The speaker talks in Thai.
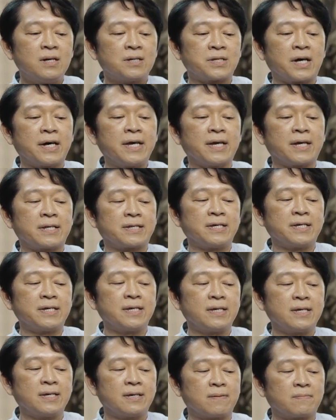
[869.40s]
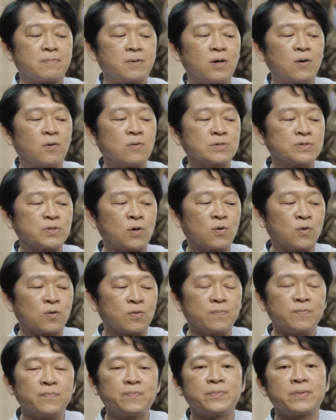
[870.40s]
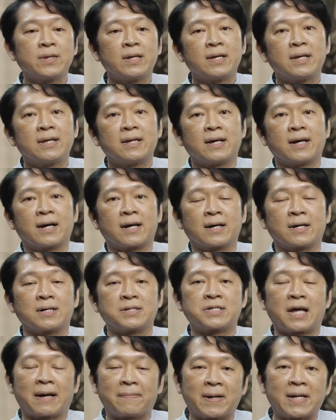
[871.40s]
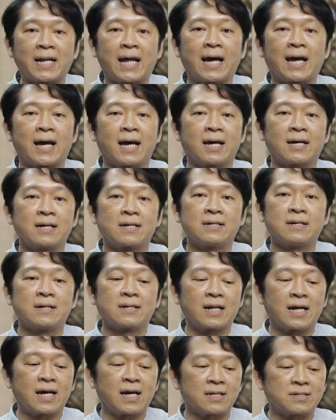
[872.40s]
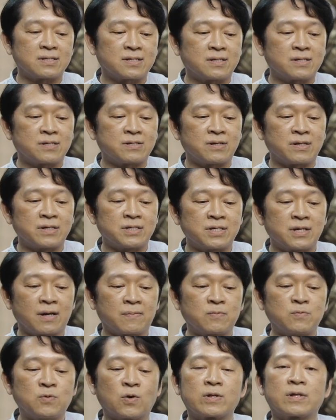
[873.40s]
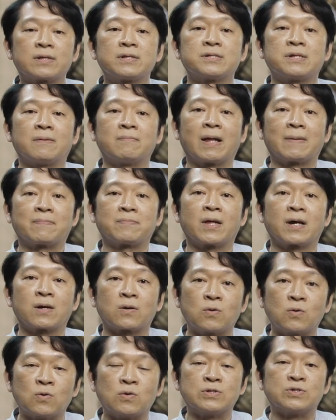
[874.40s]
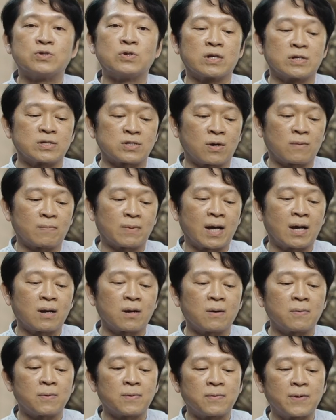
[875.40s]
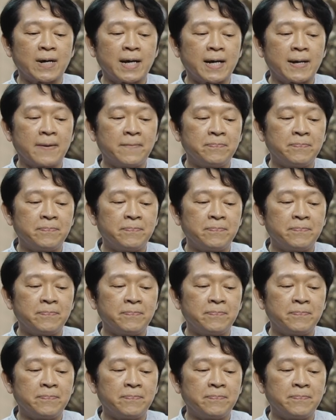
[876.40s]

สาเหตุที่พระองค์ทรงสถาปนาเครื่องราชสิริยศสำหรับตระกูลจุลจอมเกล้าก็เพราะว่า